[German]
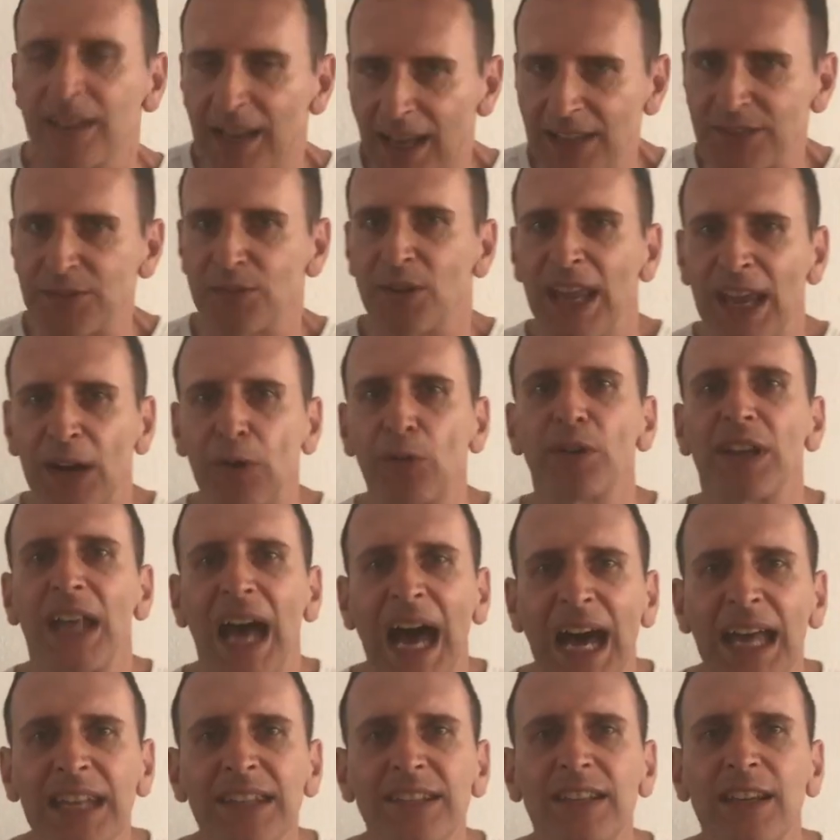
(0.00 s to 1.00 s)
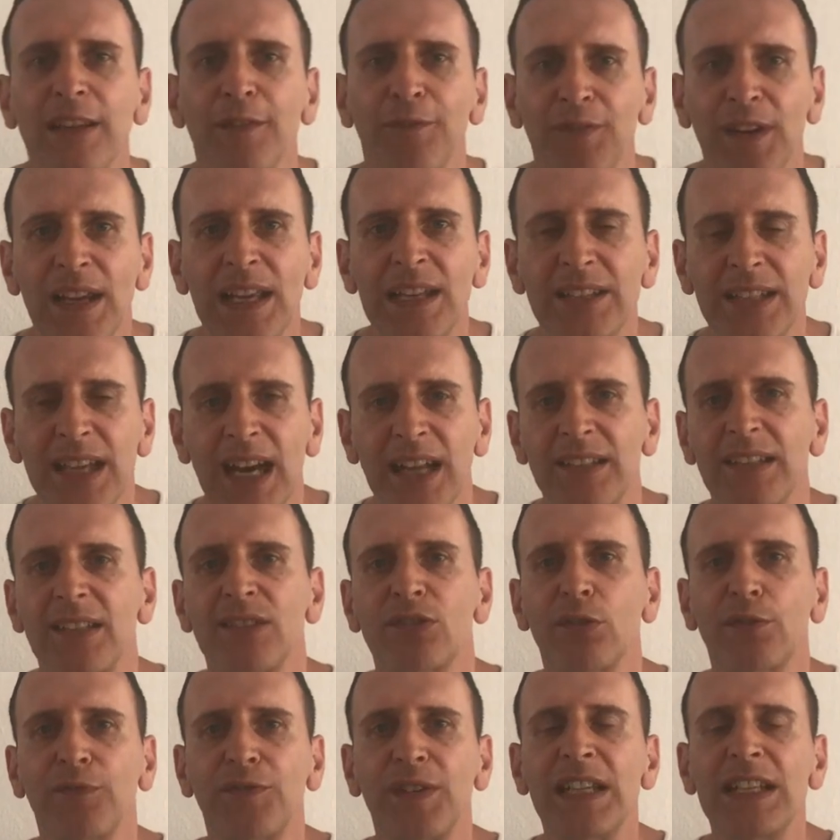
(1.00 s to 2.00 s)
also Aaron Hunt, gefehlt hat in
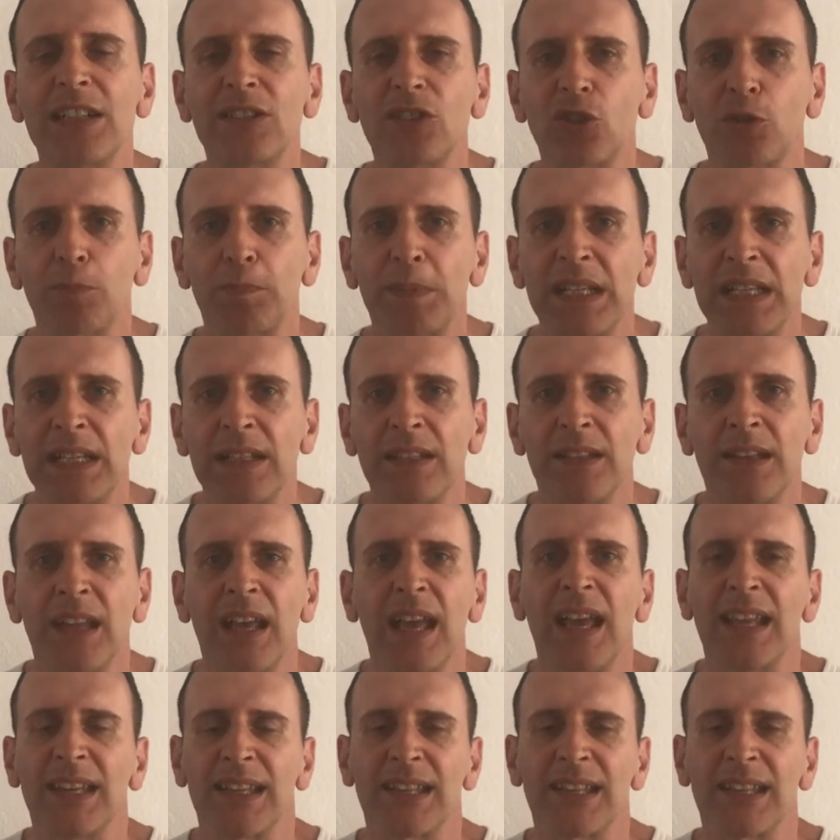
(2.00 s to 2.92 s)
so vielen Spielen.